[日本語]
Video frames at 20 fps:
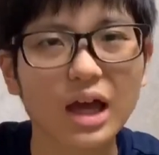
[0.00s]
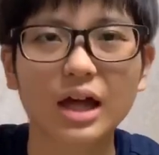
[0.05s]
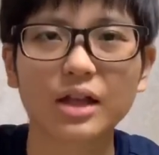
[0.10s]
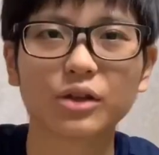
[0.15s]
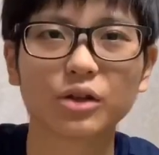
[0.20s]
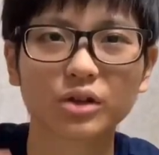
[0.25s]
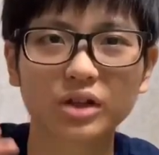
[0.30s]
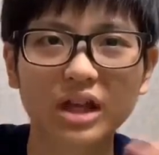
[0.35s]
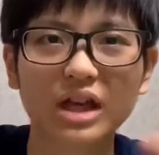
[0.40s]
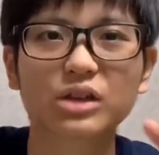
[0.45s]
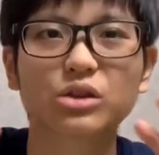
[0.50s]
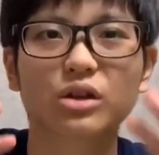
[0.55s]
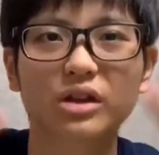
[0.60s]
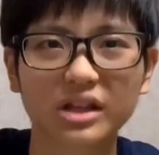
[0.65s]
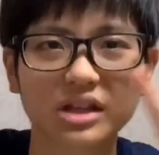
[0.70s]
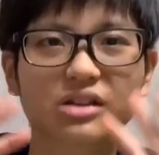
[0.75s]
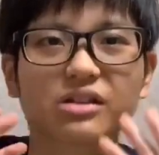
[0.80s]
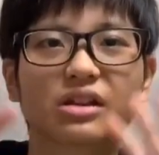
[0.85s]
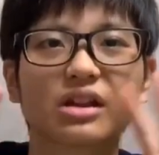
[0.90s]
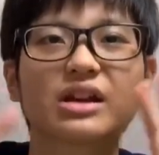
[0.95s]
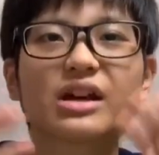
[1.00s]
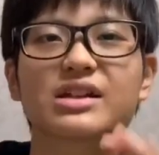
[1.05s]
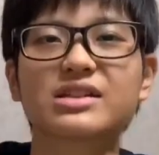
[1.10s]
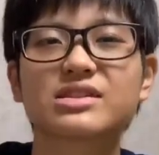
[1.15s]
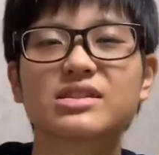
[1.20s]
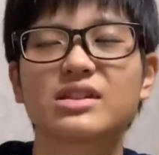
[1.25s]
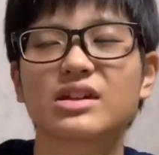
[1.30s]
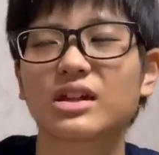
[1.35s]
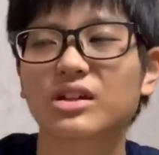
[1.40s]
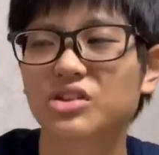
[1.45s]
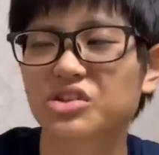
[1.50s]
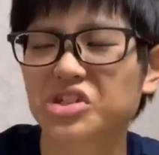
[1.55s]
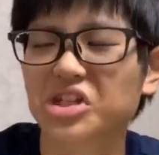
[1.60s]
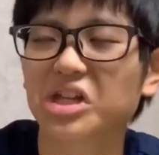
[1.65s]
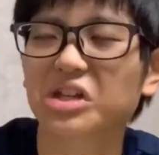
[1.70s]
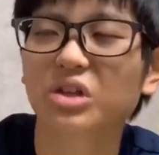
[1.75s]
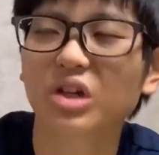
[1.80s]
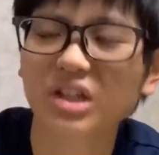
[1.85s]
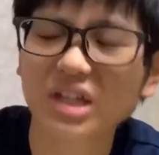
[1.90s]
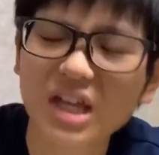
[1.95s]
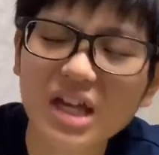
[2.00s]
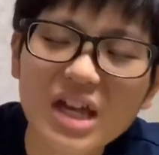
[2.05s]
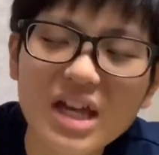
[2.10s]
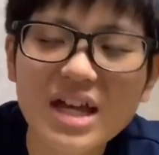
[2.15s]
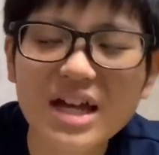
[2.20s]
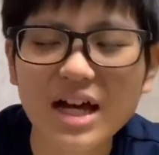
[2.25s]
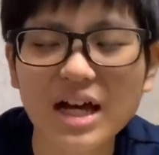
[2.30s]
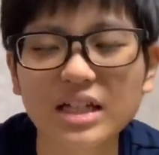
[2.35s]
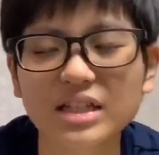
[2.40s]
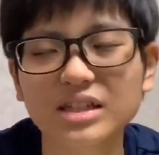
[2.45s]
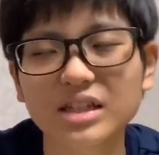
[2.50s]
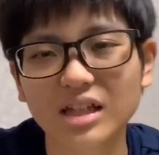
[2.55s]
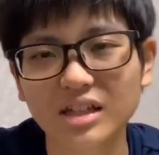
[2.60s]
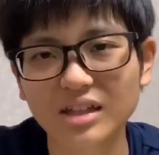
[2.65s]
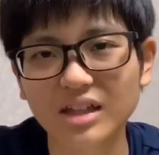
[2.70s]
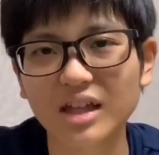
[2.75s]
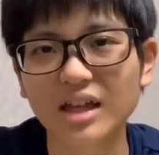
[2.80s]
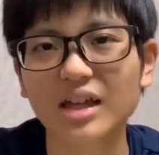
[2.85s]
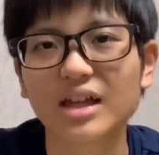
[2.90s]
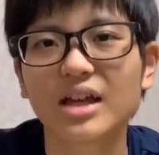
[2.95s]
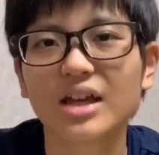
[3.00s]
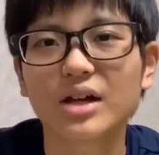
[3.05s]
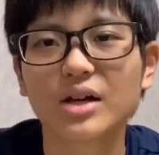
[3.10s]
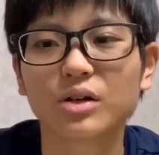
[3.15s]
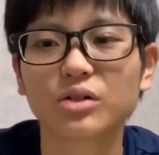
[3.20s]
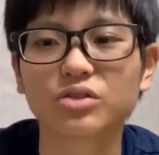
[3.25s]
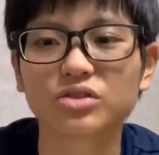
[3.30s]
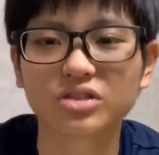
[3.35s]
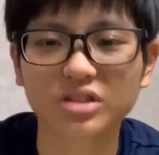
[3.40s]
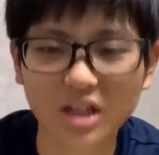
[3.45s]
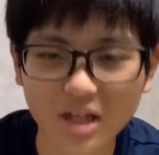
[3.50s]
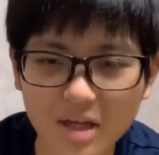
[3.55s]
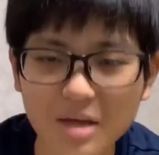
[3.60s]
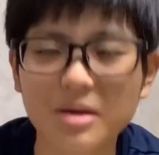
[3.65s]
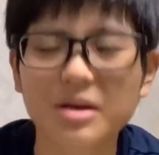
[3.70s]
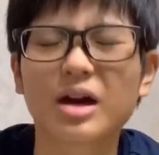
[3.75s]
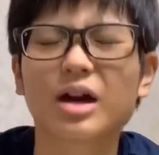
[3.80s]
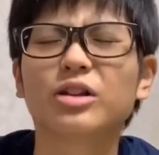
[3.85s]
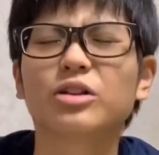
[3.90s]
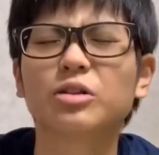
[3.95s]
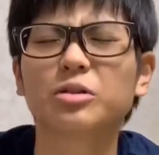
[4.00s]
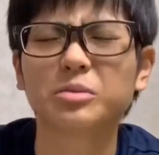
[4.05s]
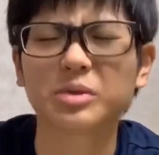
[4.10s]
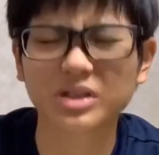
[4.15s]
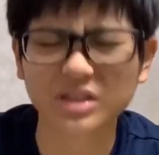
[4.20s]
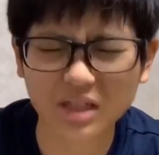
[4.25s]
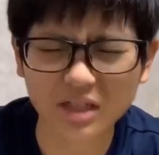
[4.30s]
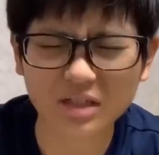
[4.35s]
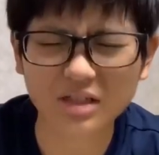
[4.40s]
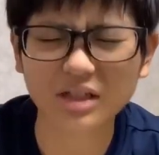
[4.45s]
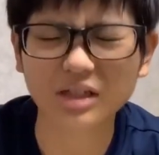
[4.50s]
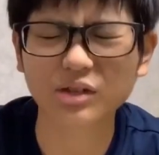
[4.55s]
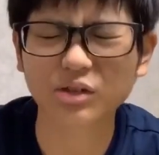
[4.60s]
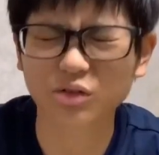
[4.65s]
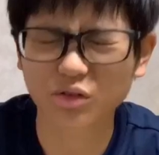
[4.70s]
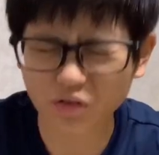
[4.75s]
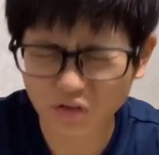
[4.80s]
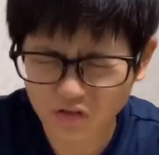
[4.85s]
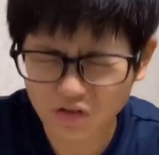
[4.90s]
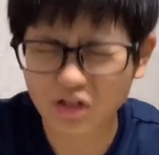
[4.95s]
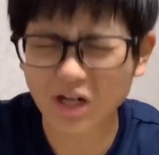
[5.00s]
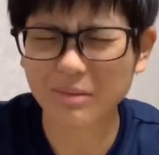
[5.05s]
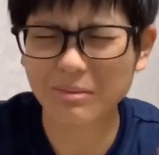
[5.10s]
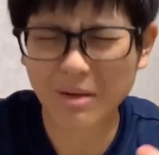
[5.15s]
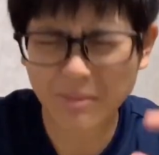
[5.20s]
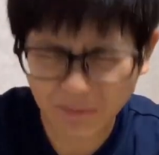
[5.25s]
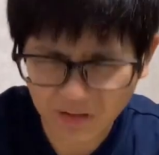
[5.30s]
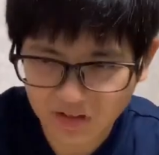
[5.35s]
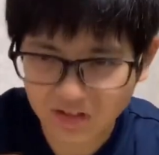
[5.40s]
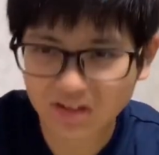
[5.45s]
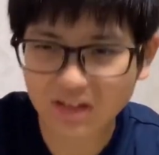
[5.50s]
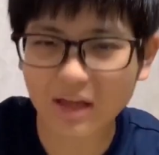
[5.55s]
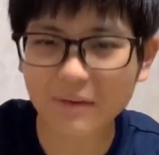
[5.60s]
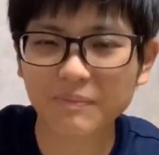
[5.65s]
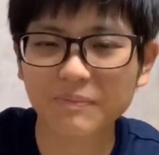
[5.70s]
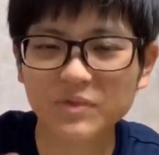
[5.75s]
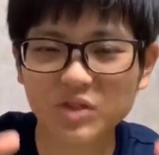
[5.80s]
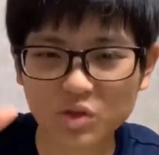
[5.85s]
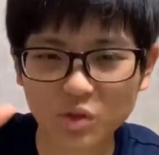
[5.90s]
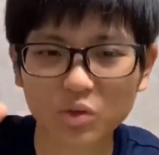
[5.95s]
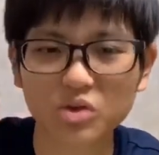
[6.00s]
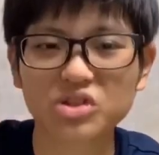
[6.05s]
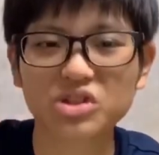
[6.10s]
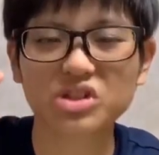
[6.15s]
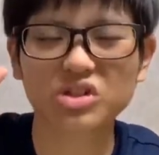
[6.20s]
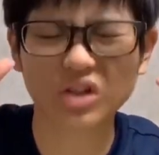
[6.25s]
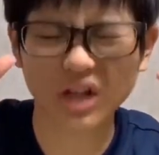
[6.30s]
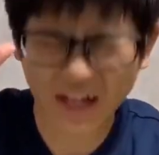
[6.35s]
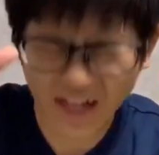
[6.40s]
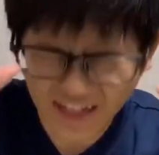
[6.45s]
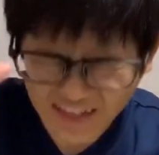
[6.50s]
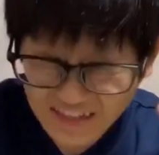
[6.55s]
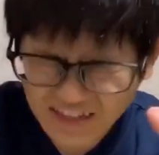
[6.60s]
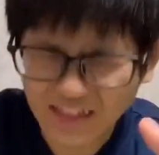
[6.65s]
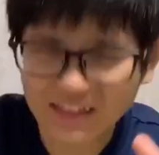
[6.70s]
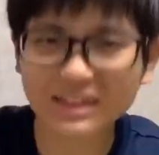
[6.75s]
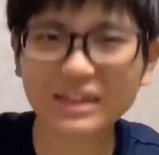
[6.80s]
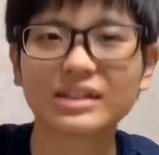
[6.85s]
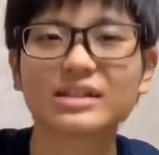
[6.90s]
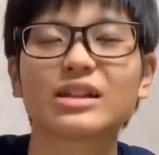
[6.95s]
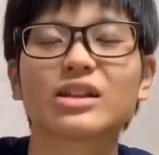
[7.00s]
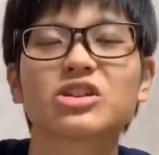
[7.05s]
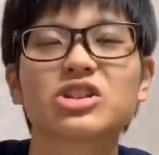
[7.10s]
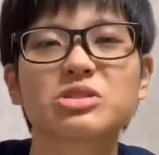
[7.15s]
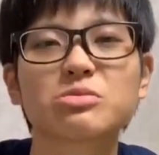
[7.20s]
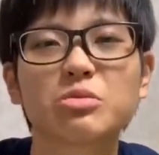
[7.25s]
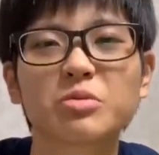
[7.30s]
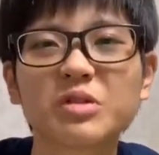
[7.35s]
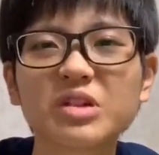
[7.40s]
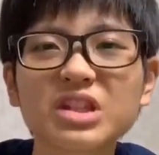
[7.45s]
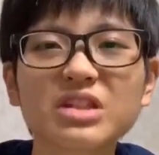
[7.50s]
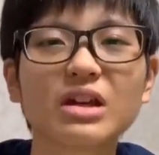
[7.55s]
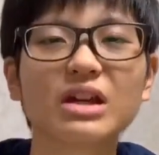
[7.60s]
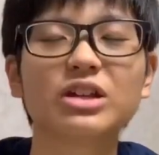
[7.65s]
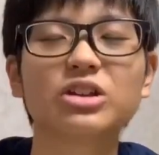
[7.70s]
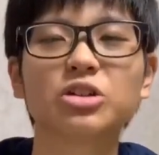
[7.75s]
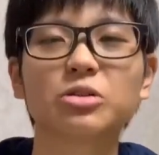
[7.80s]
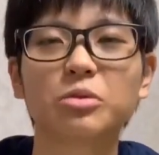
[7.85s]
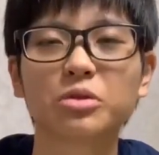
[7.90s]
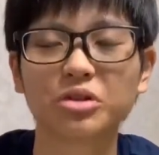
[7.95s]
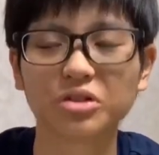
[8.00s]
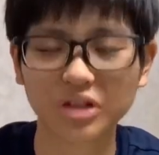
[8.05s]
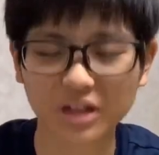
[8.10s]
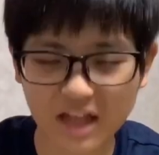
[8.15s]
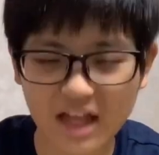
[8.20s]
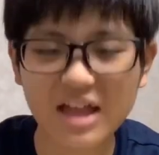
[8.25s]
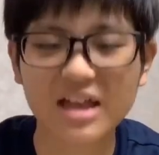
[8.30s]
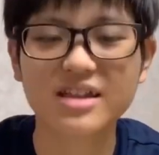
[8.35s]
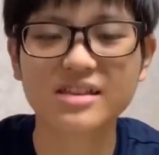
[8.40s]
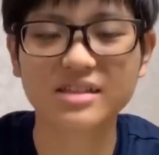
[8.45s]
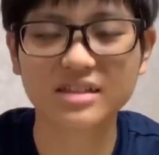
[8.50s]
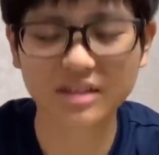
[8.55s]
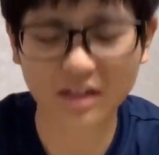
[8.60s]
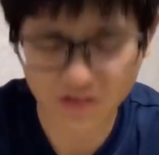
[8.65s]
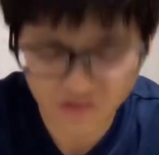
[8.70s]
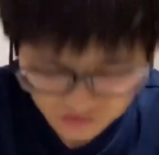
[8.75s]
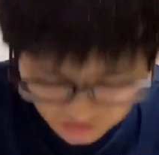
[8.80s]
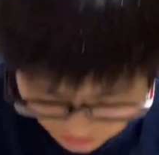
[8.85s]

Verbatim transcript: あの、軽トラひっくり返す、あの、事件とかね、あったんで、本当にね、あの、皆さん、あの、ルールは守って、常識の範囲内で楽しむ分にはいいと思うのでね、ぜひ楽しんで